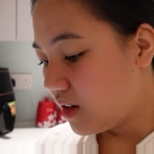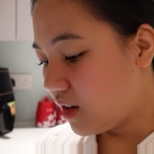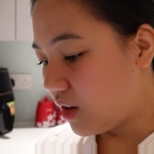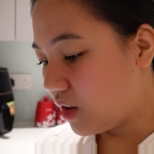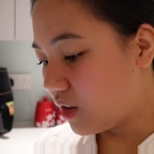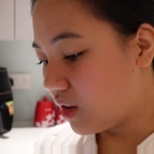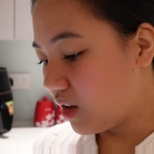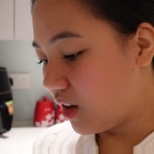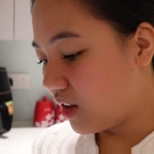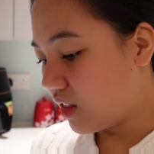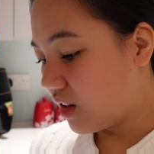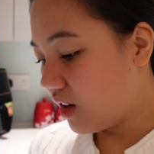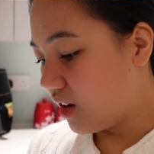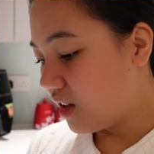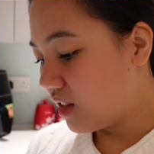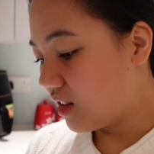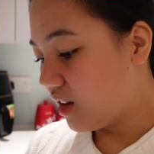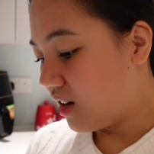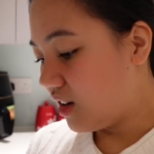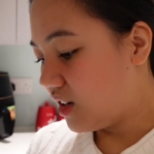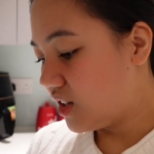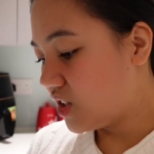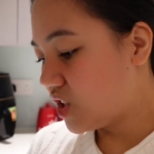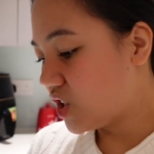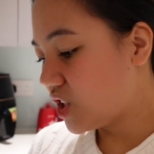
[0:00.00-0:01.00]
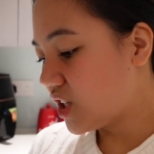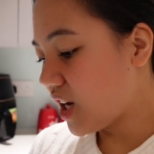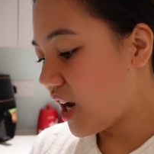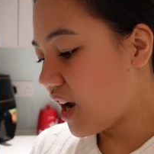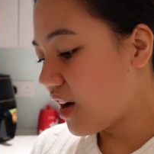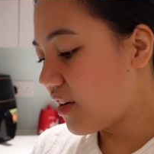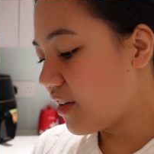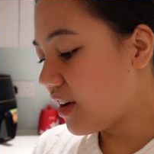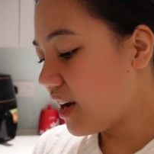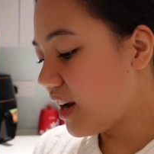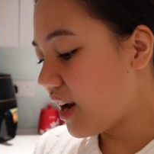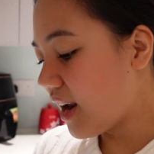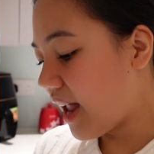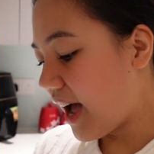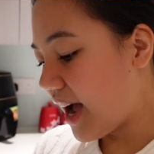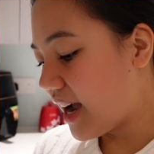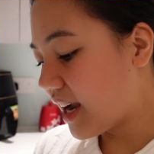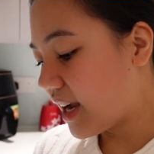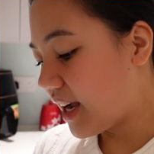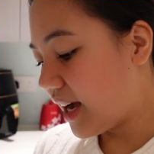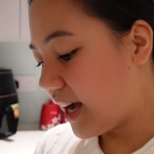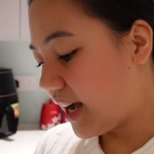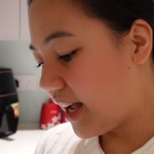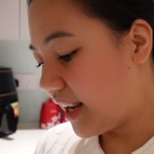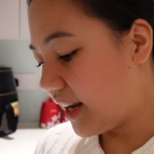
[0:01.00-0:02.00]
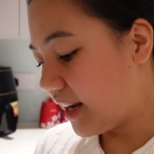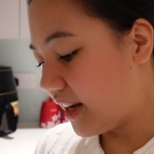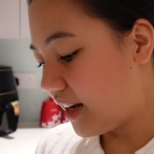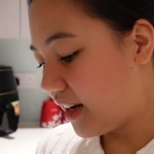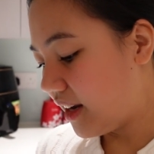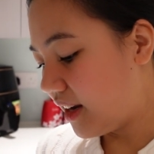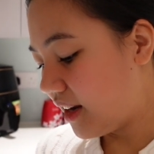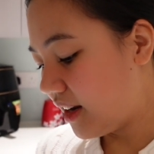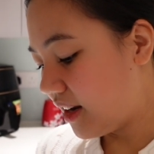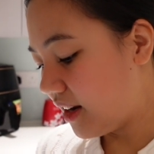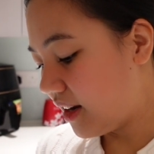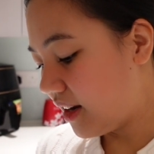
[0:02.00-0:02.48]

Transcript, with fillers: Oh, ito, ito, ito. Sherry Lagan.